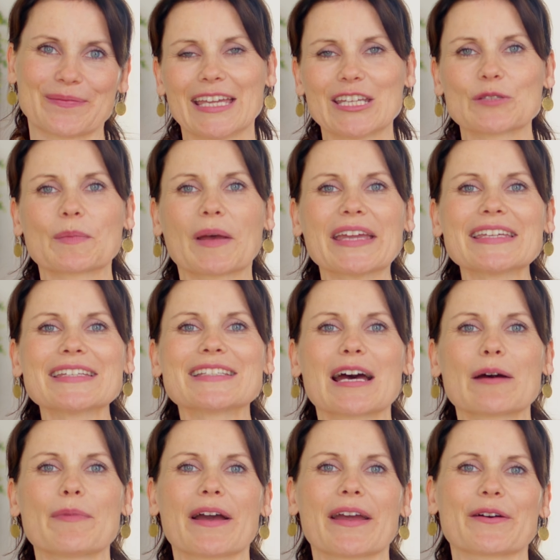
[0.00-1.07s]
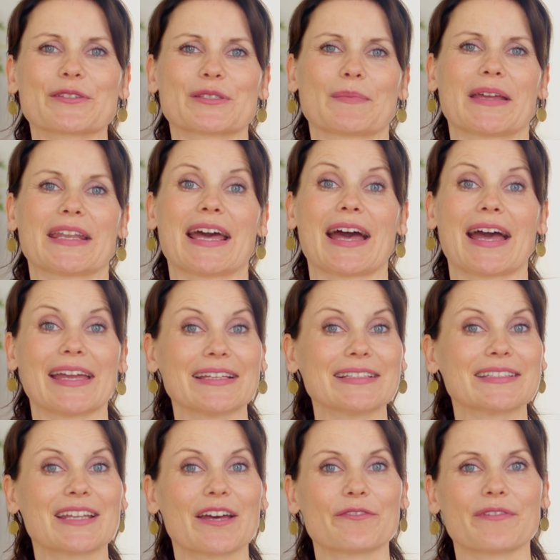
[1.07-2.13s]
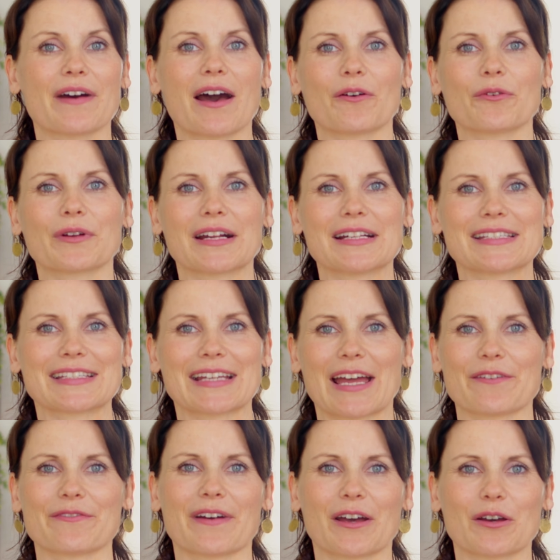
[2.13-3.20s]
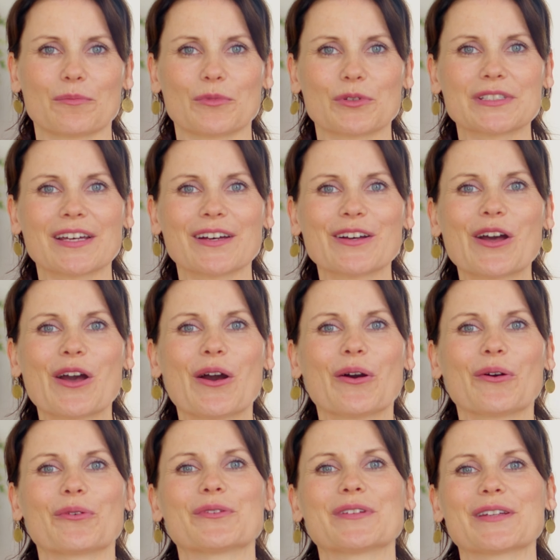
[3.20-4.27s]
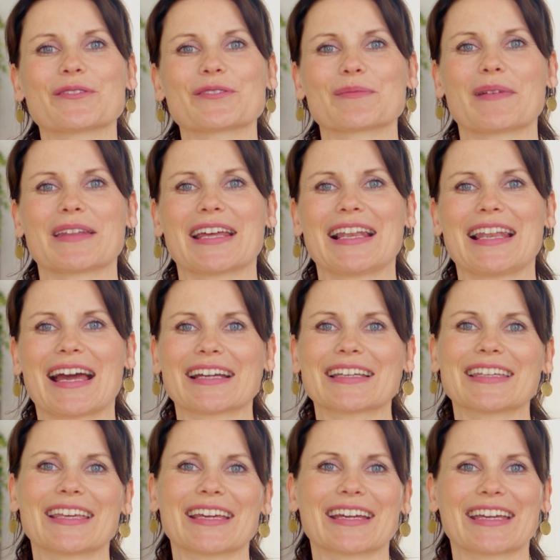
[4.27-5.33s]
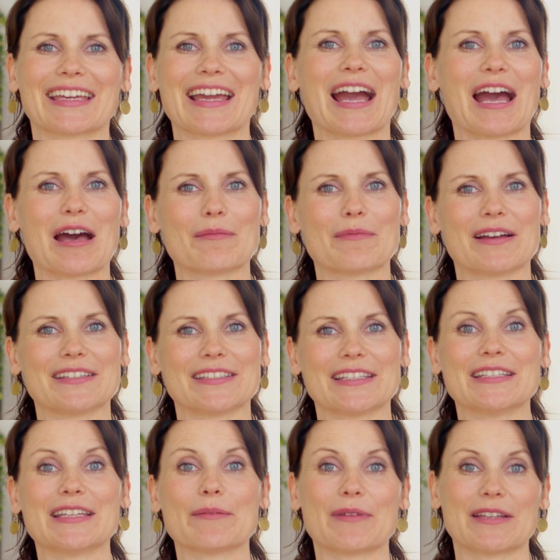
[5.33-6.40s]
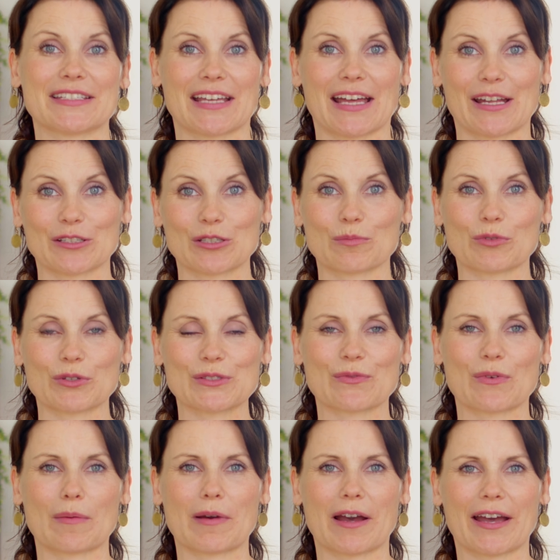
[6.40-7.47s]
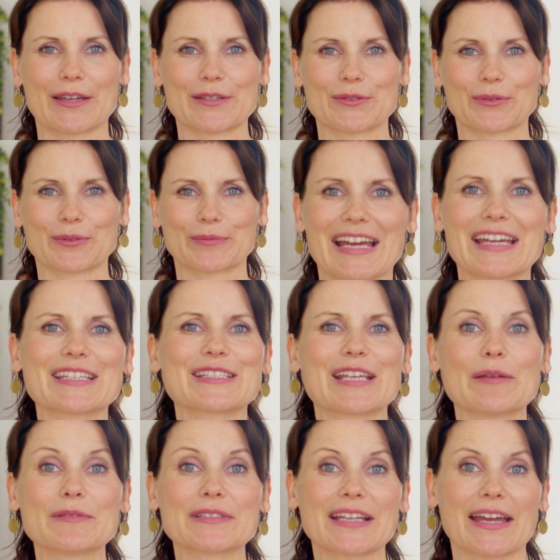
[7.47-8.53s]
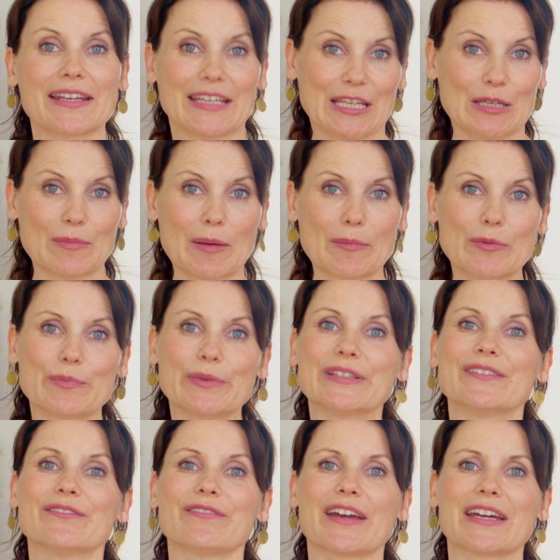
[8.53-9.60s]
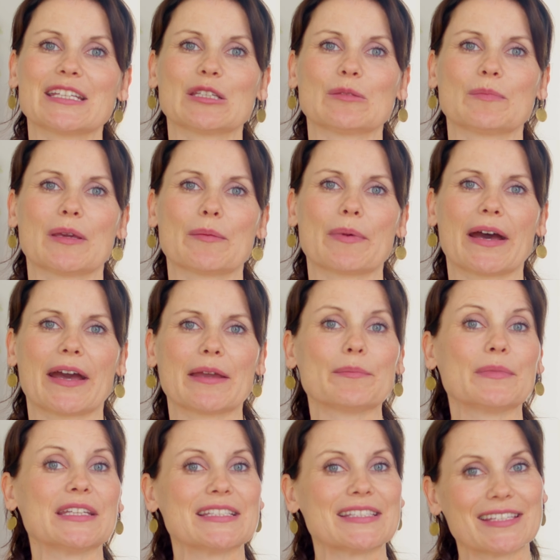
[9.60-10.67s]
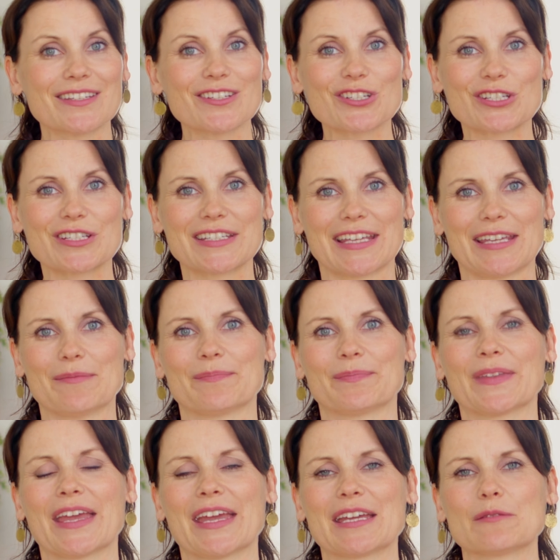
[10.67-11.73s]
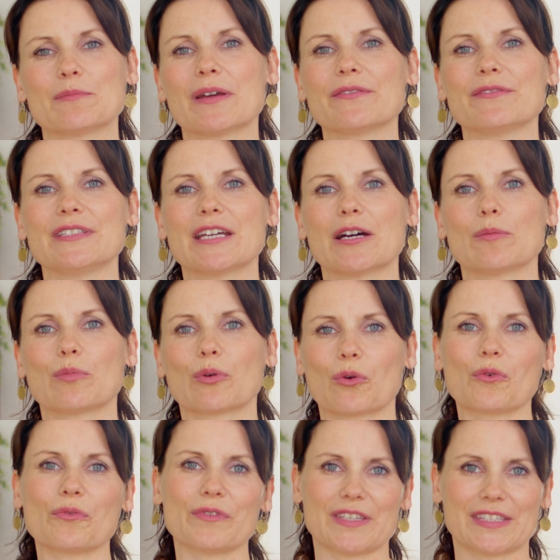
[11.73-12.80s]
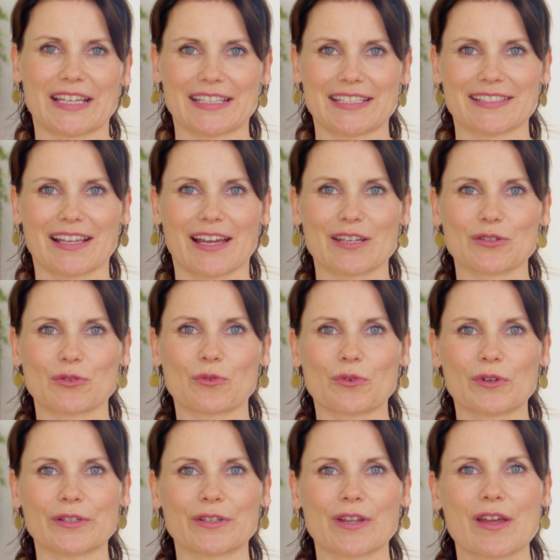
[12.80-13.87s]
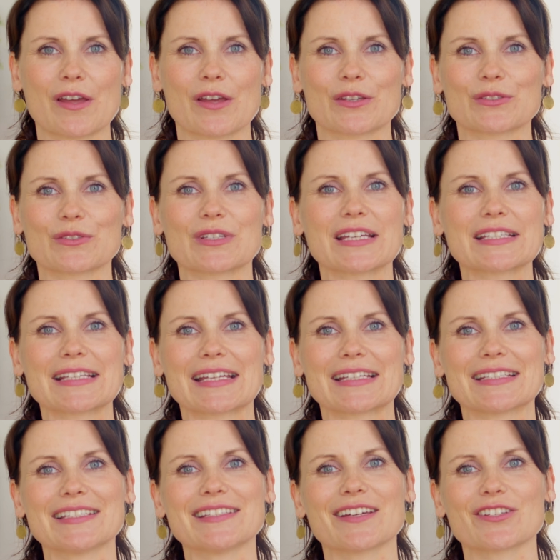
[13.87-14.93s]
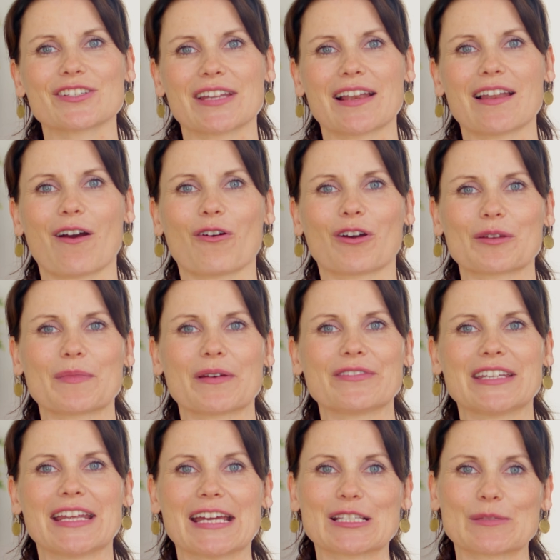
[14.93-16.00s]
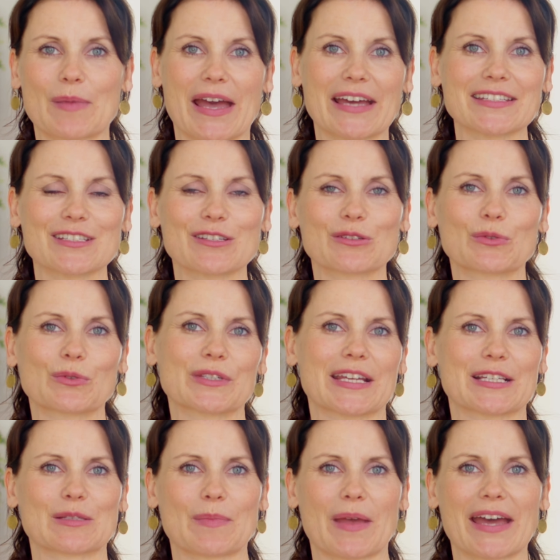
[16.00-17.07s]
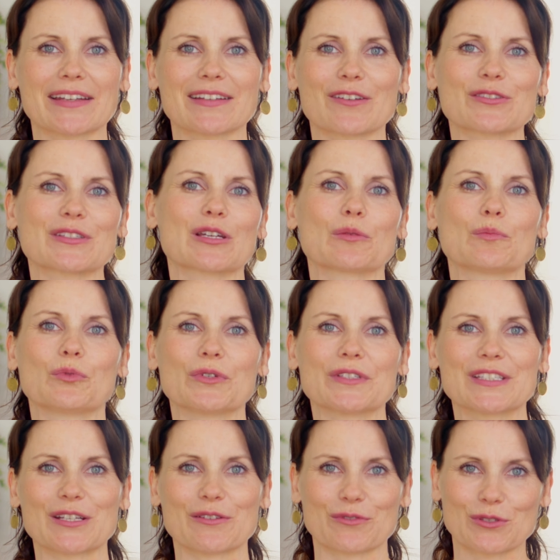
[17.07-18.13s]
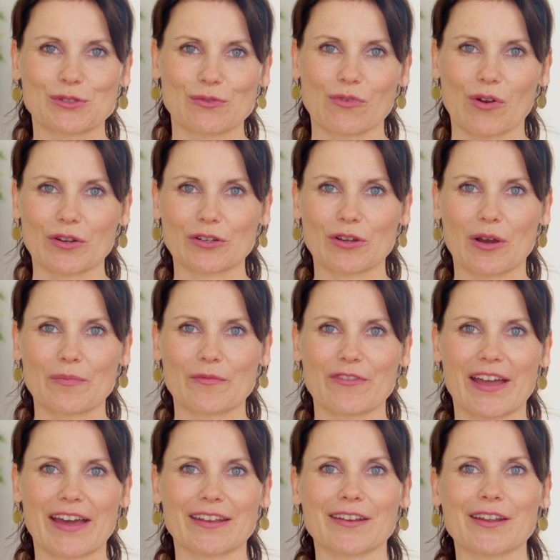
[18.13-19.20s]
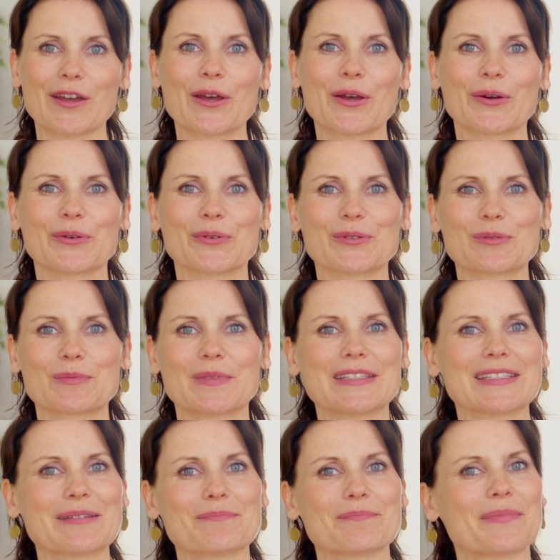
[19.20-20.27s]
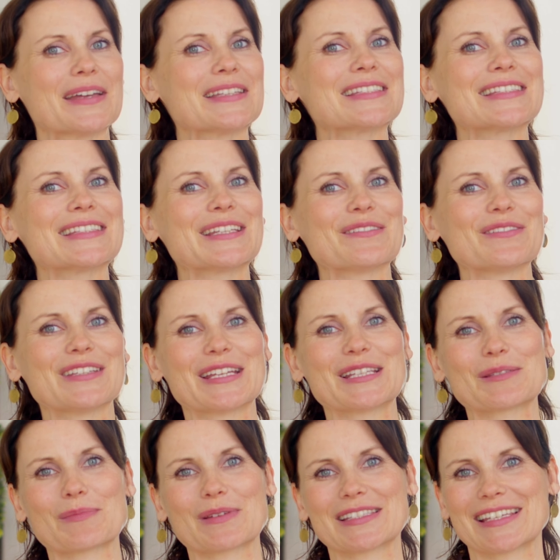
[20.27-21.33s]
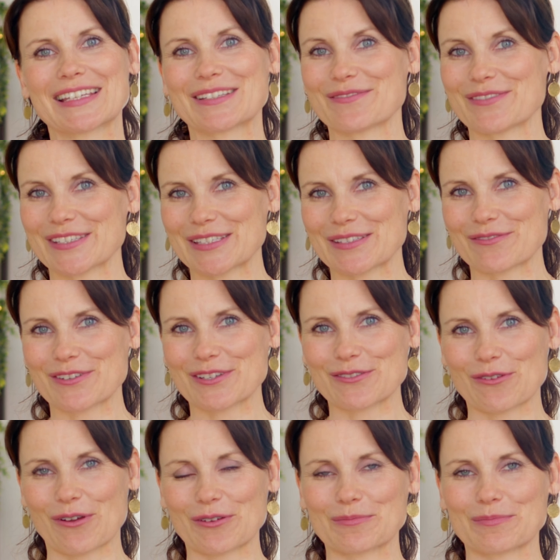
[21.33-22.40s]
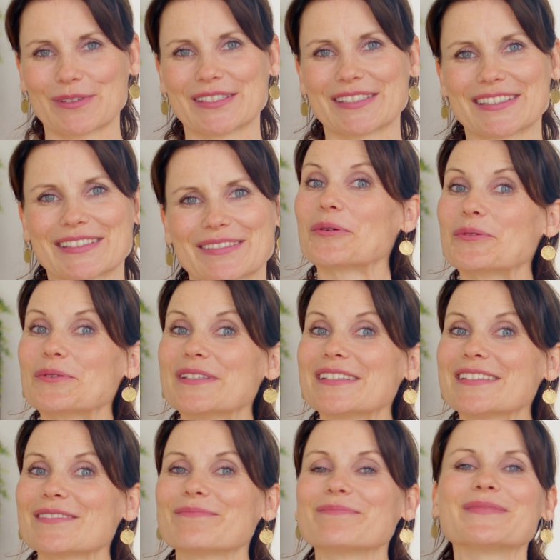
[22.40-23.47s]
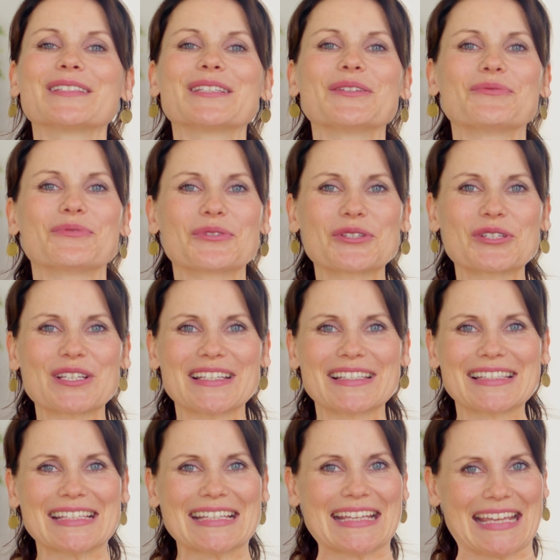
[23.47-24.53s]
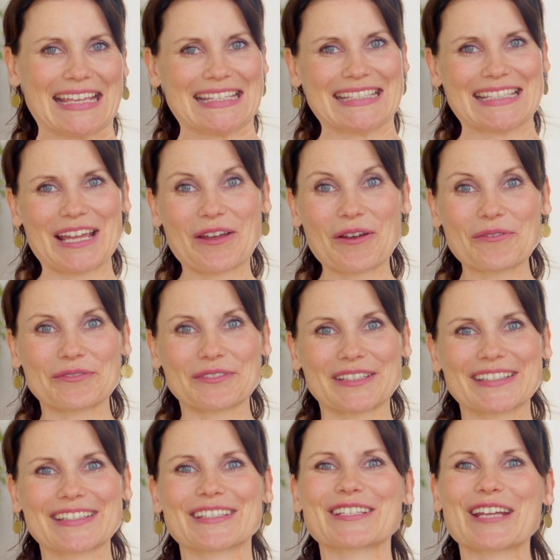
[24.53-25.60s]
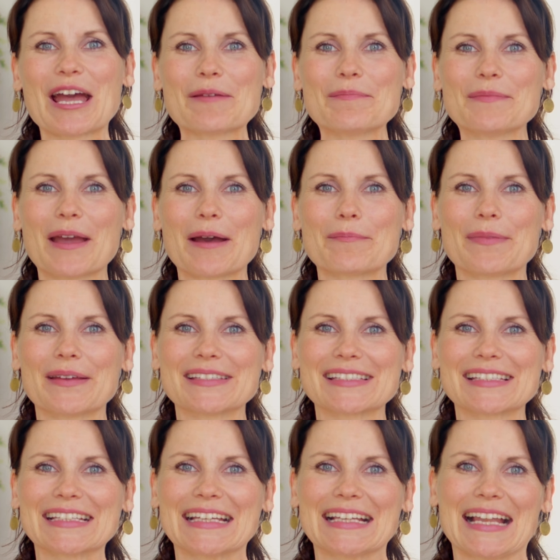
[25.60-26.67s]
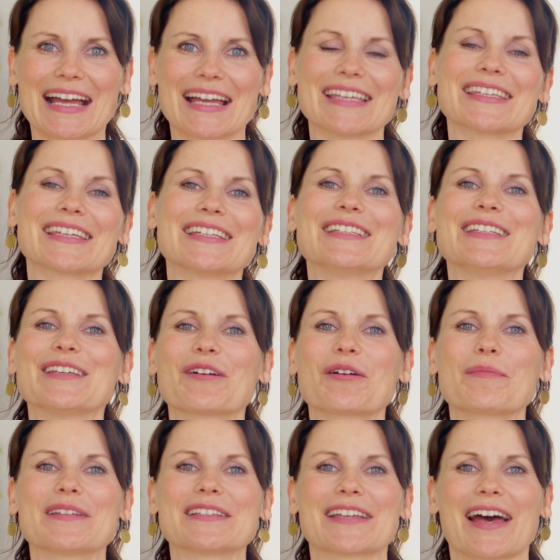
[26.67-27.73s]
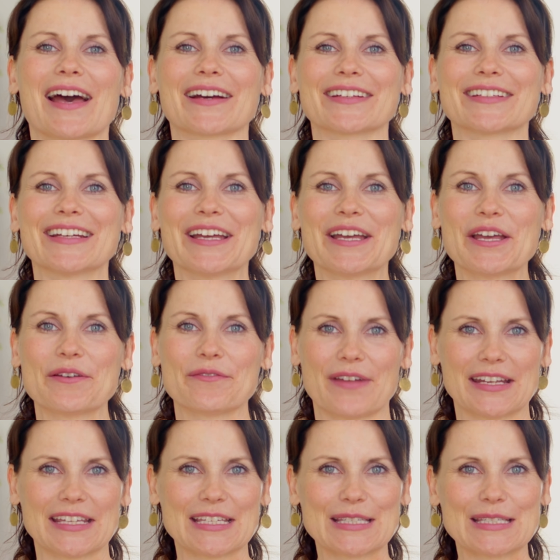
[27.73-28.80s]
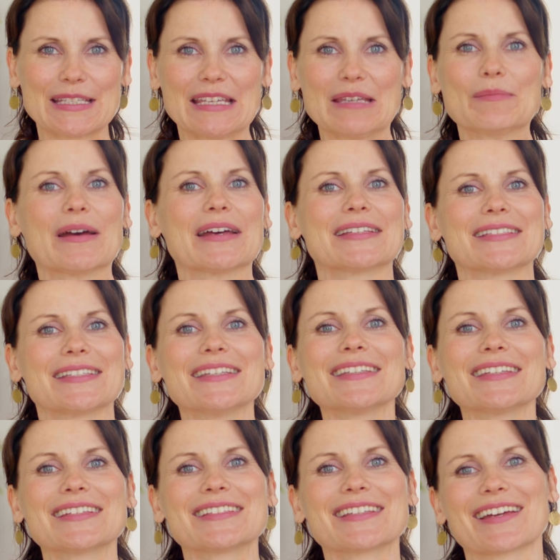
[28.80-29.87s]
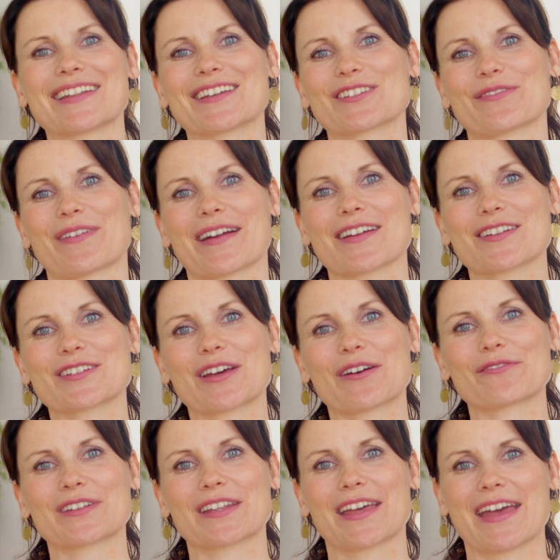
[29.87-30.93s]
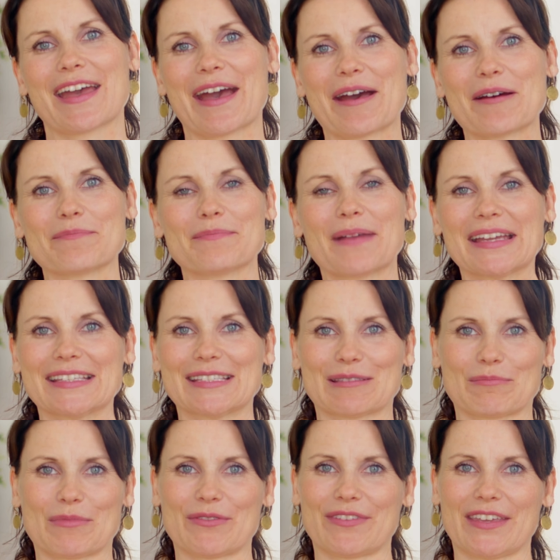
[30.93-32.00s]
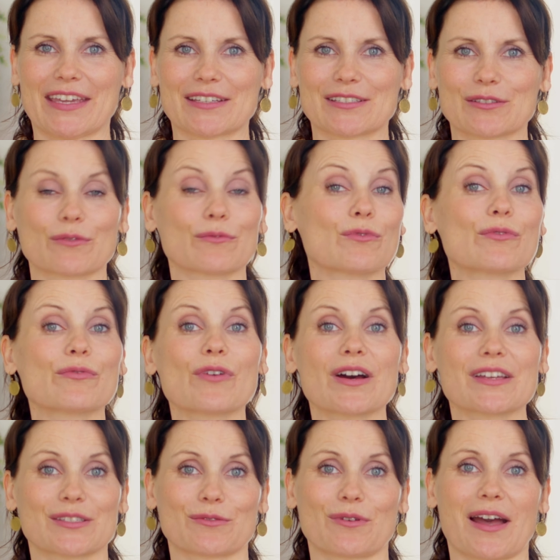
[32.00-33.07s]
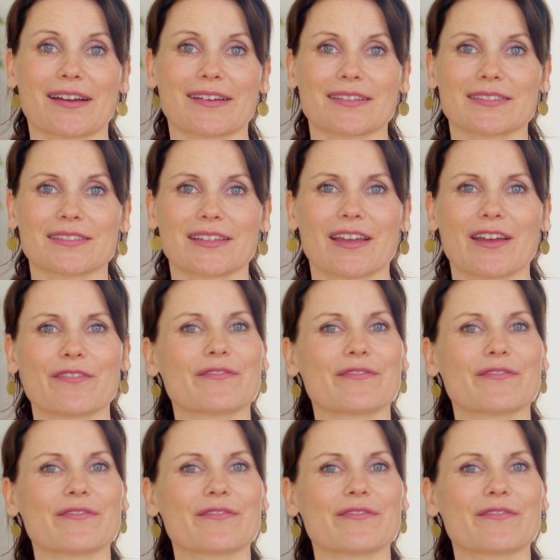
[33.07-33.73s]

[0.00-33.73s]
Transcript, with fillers: Ich spreche dabei aus meiner eigenen Erfahrung als dreifache Mutter und aus meiner langjährigen Arbeit in der mentalen Geburtsvorbereitung. Da ich selbst keine Hebamme bin, werde ich mir bei medizinischen Themen immer wieder Profis an die Seite holen, sodass an dieser Stelle auch immer wieder Expertinnen und Experten aus der Geburtshilfe zu Wort kommen werden und du mit dem besten evidenzbasierten Wissen versorgt bist. Und die Wunschliste ist eröffnet. Schreib mir am besten gleich in die Kommentare, welches Thema dich in deiner Schwangerschaft am meisten bewegt. Wovor hast du Angst?